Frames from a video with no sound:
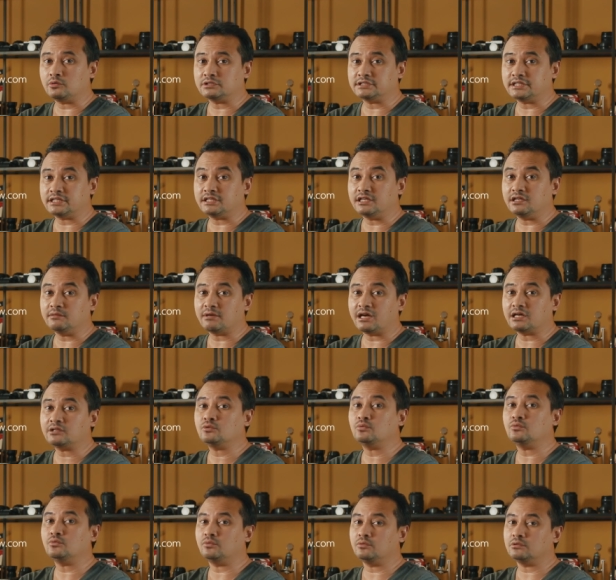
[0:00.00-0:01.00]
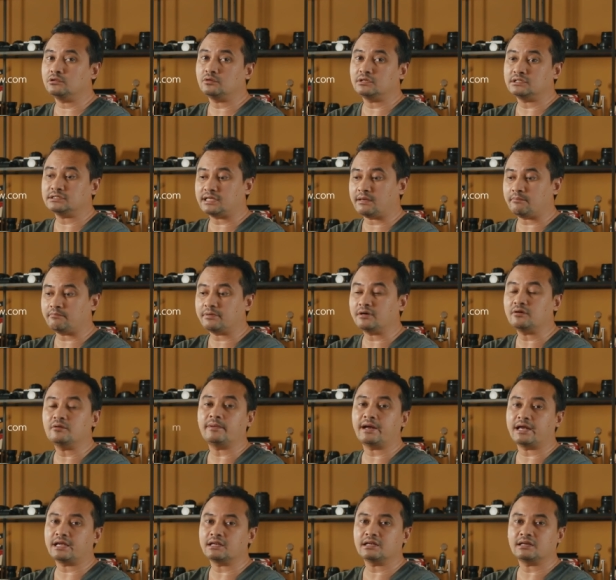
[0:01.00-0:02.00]
ตัว 7D Mark II ตัว sample
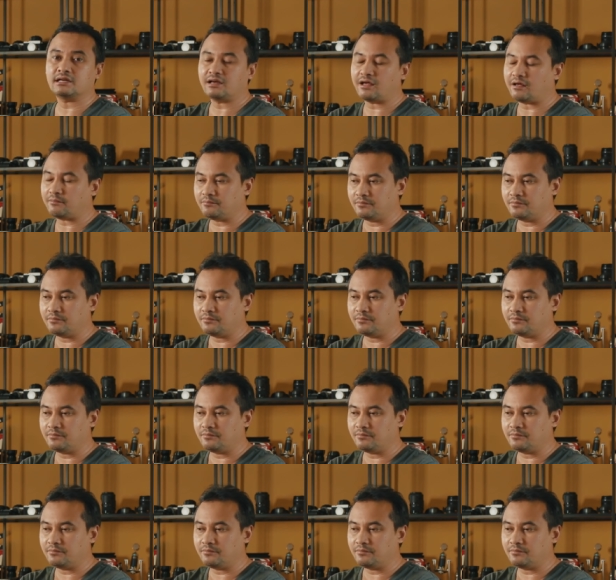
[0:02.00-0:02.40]
ไปเนี่ยนะครั